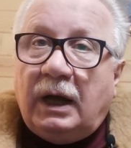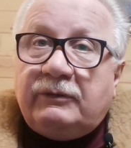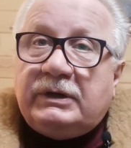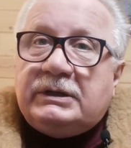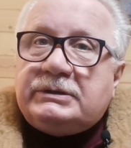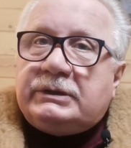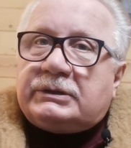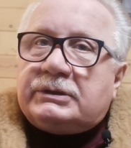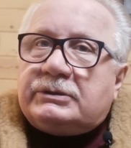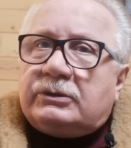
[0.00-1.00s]
А вы не
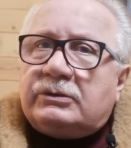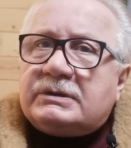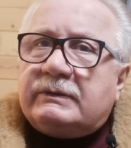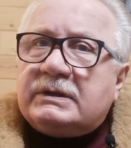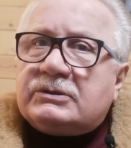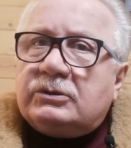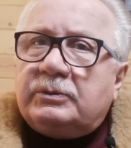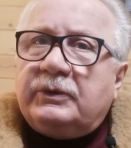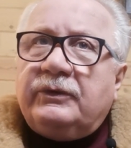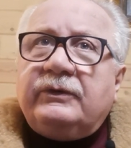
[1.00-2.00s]
держите руль своей
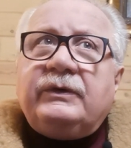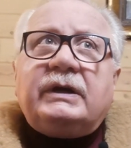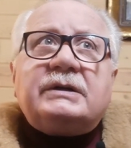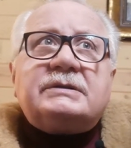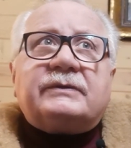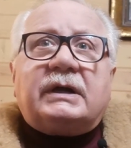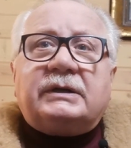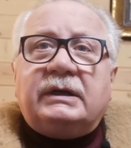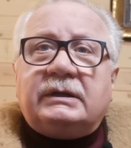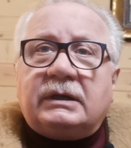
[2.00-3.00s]
судьбы, вы верите в
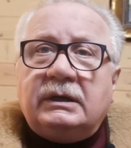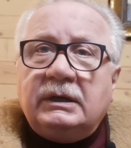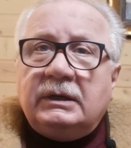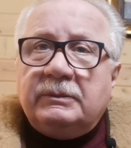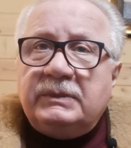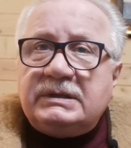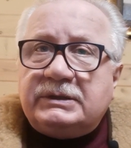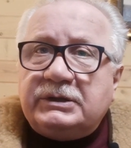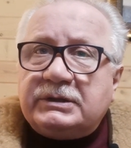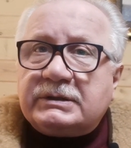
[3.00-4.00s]
какие-то
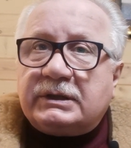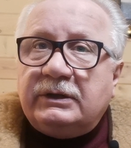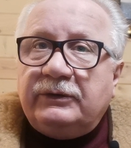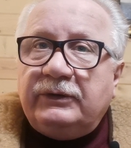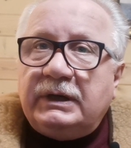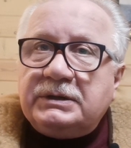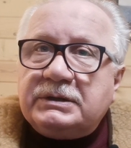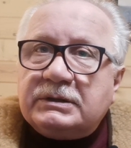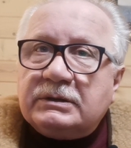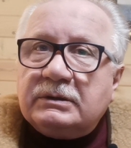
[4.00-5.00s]
мистические
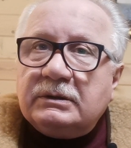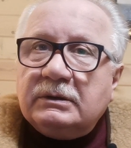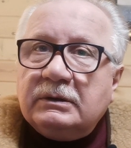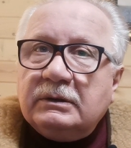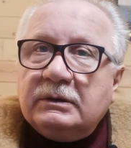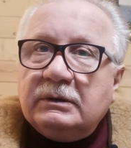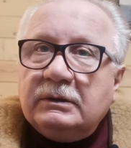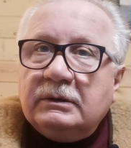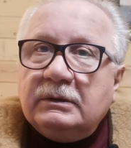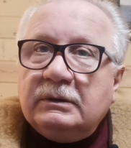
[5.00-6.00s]
вещи –
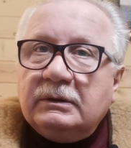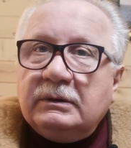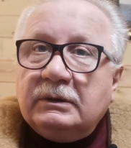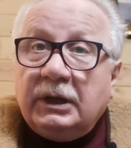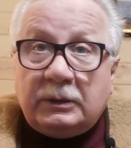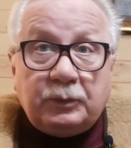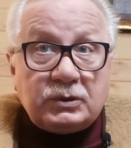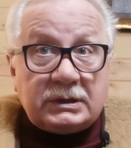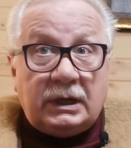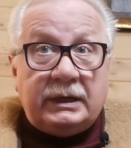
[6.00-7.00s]
и
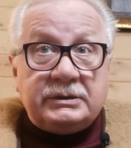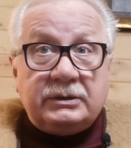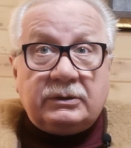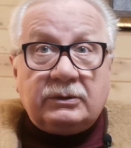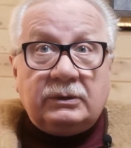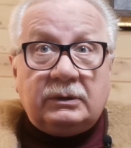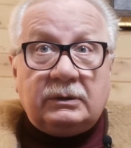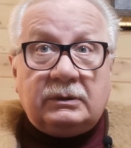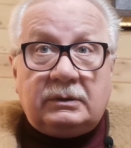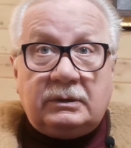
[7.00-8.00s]
отпускаете рубль.
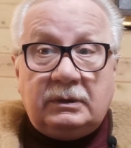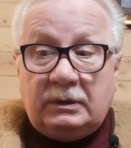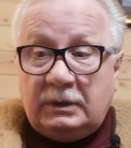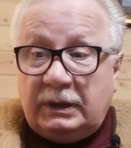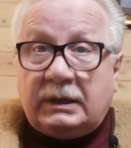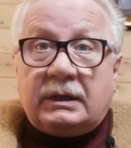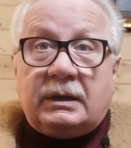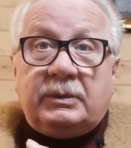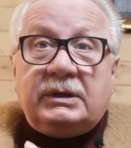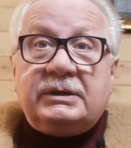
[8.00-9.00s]
И
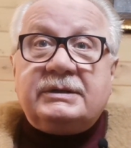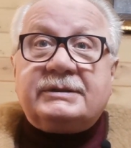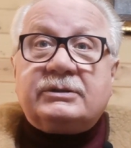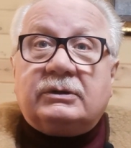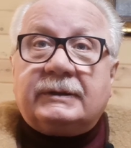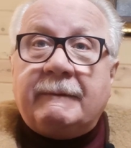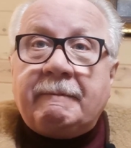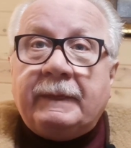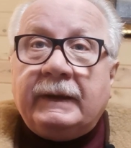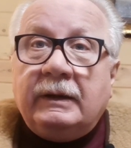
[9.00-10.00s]
корабль несет
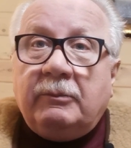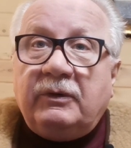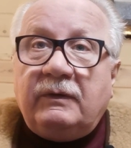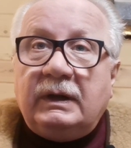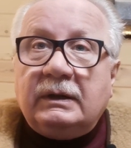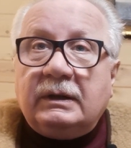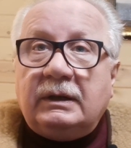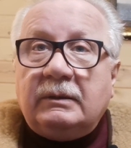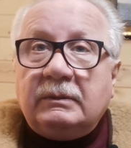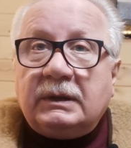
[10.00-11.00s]
по
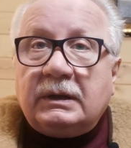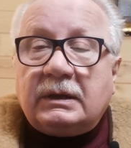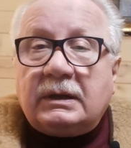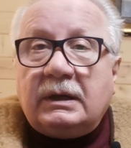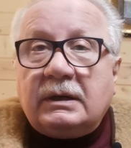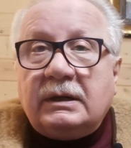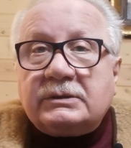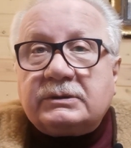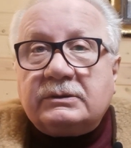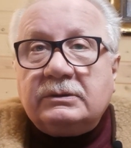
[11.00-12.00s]
волнам, как
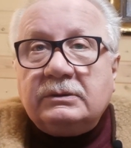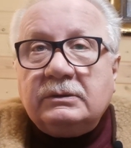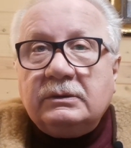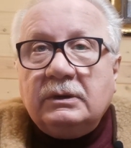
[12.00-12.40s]
какашку.